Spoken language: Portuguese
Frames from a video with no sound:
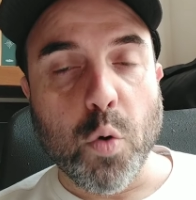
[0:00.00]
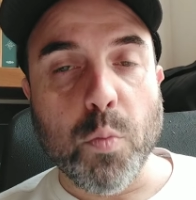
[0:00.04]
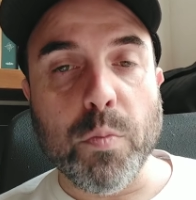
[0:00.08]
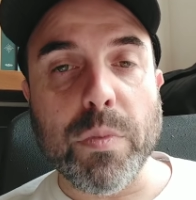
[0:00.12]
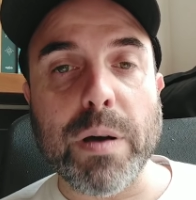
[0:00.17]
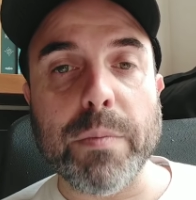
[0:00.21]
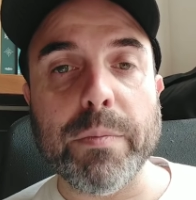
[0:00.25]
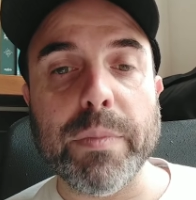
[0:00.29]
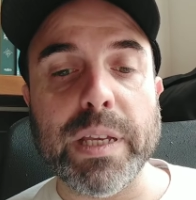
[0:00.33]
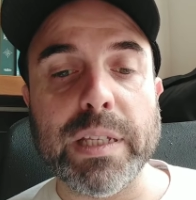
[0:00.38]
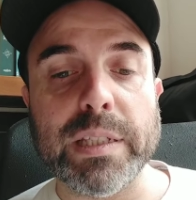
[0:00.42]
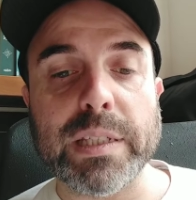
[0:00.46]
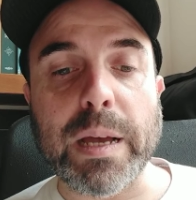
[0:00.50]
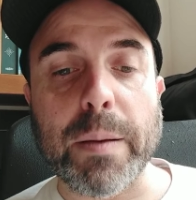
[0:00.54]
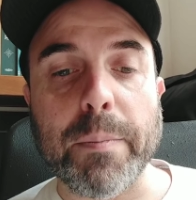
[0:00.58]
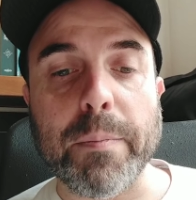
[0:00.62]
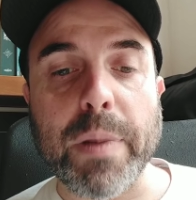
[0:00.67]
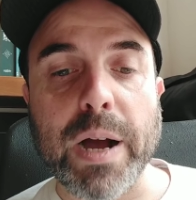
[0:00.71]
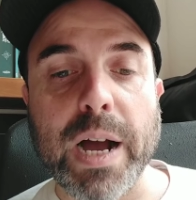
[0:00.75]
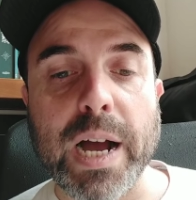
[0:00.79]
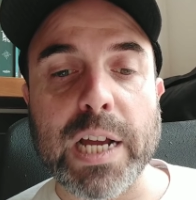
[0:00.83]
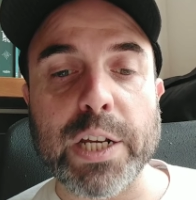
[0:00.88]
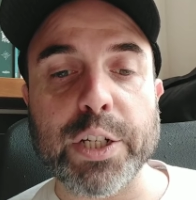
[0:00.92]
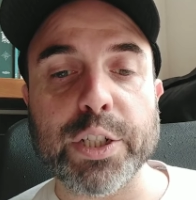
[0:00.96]
uma mesa
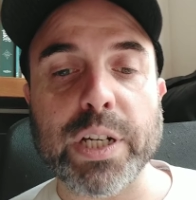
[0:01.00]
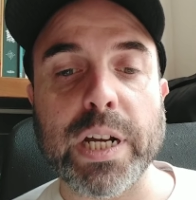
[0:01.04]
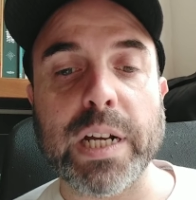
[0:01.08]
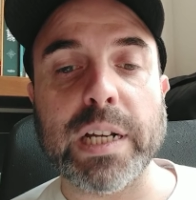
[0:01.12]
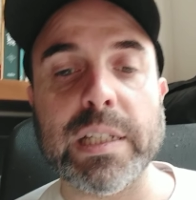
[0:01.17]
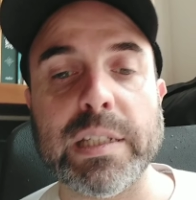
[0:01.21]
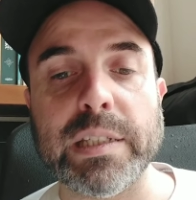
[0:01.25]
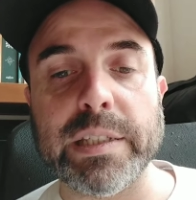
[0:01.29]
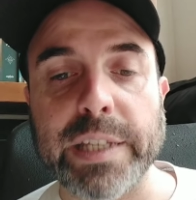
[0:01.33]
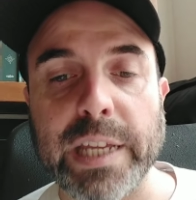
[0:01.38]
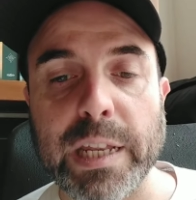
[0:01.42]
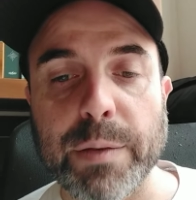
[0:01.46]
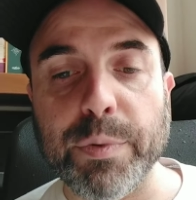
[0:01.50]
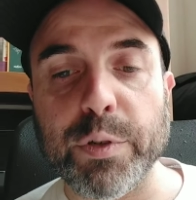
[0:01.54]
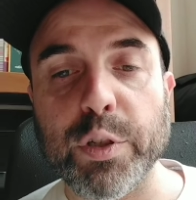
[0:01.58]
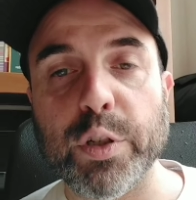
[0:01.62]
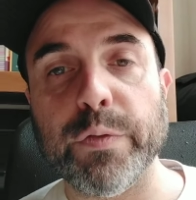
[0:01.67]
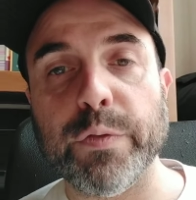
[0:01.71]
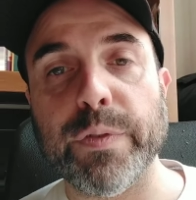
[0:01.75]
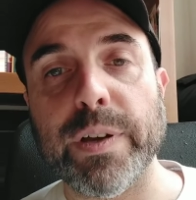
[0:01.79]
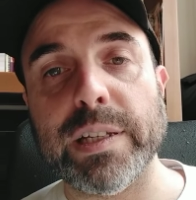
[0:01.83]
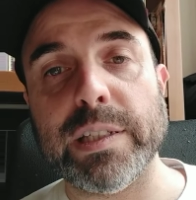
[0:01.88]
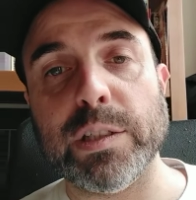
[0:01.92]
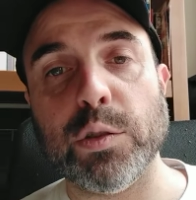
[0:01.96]
mágica que sempre
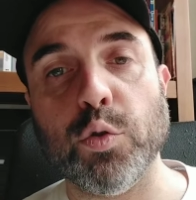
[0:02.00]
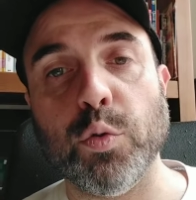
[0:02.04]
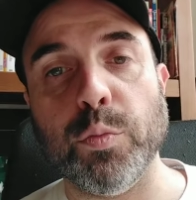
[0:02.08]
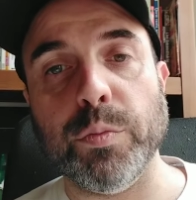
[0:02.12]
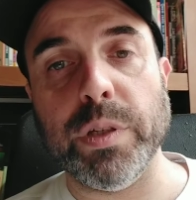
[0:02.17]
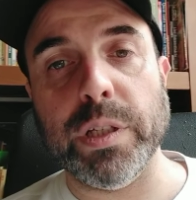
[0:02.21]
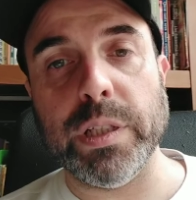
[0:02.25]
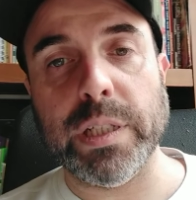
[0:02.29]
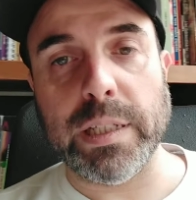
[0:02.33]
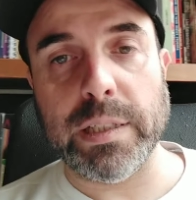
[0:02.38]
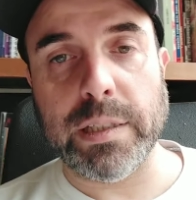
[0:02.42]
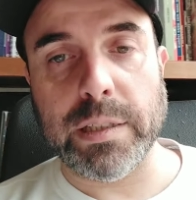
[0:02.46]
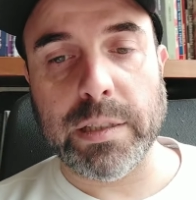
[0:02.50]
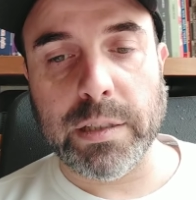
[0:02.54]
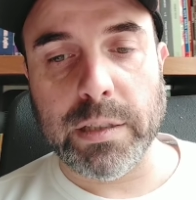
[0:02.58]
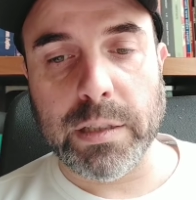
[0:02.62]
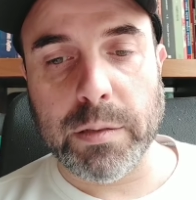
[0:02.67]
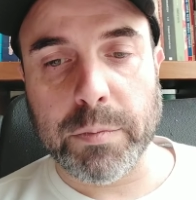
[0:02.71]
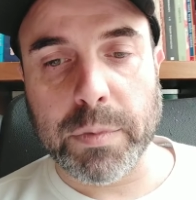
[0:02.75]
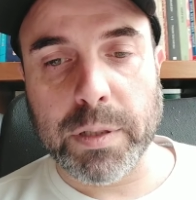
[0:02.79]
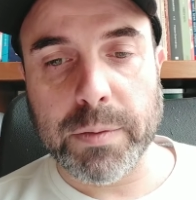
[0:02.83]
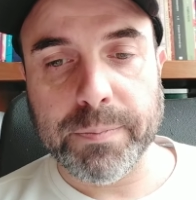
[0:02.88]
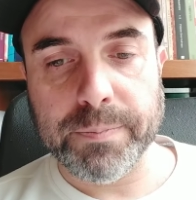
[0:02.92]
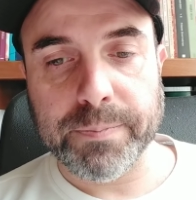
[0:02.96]
tivesse comida em
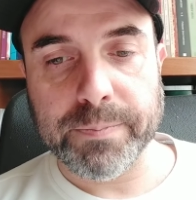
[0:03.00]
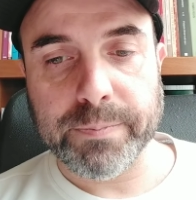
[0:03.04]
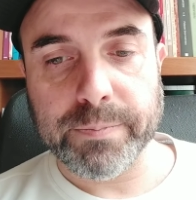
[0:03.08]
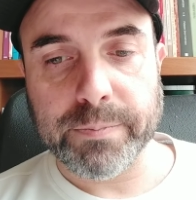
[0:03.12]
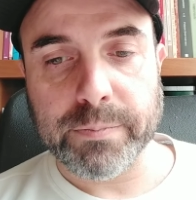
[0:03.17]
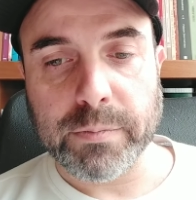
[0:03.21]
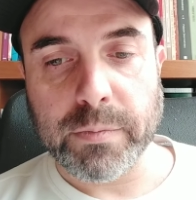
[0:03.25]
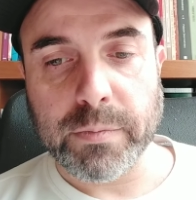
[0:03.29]
cima,